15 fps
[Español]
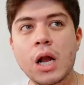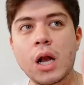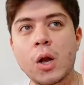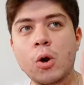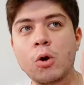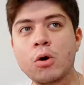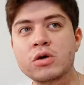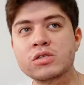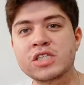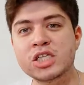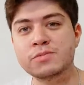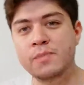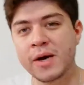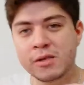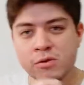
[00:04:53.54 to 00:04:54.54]
los
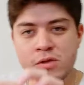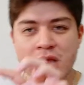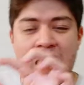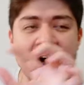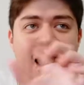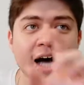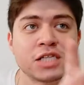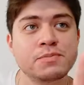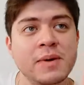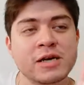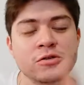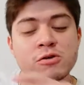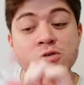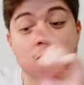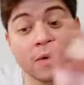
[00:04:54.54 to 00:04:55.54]

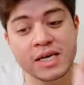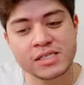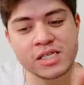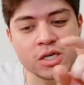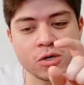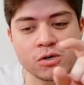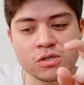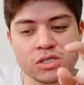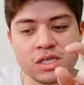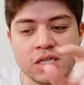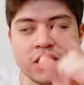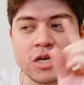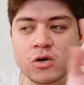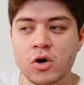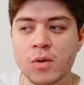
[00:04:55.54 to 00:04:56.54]
aspectos básicos
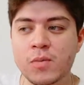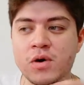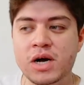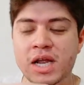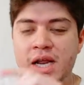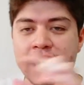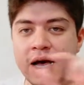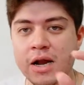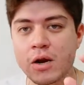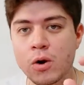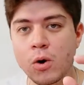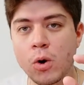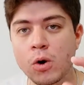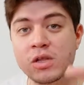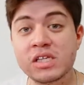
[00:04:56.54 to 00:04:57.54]
de cómo crear
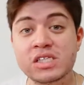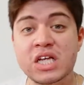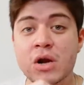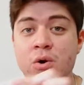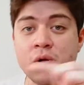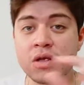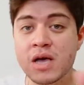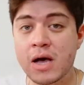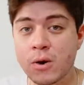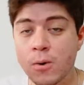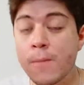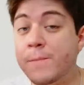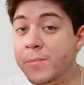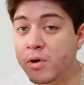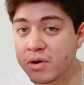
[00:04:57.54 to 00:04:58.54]
o desarrollar
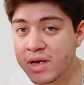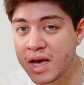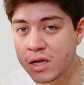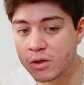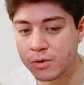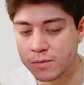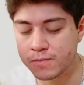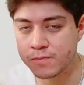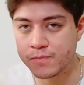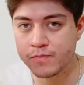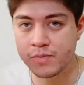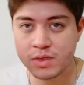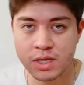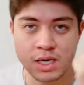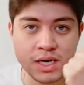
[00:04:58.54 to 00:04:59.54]
un proyecto.
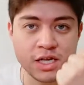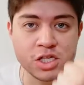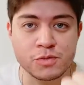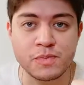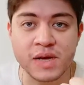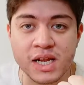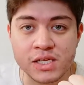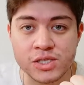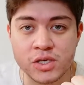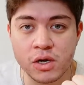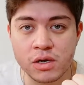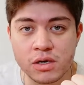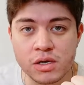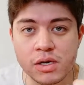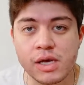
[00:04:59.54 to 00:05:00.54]

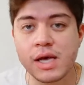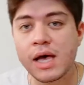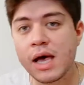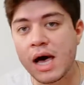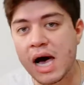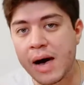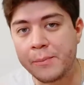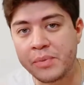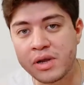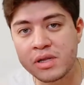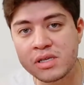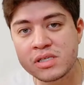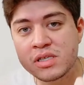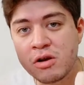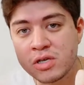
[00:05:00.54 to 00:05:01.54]
Inspiración,
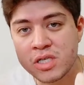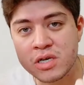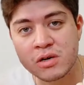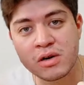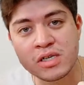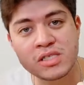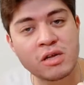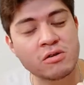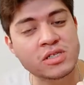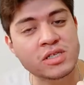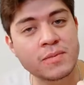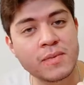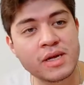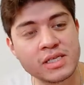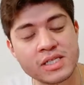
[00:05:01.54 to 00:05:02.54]
aprendes de los errores de los
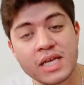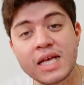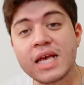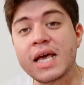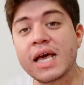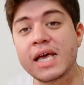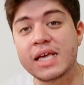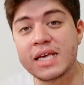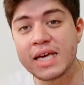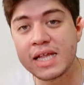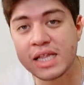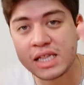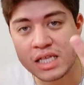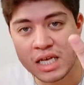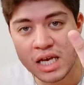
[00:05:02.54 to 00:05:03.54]
demás y
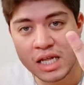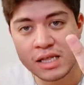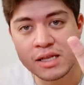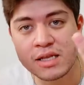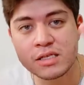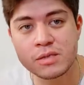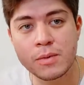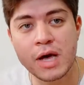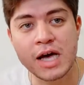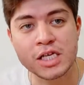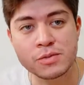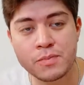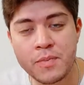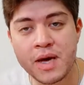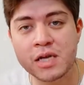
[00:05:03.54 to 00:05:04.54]
entiendes
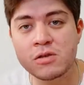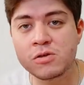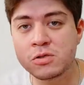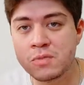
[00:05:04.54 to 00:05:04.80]
aspectos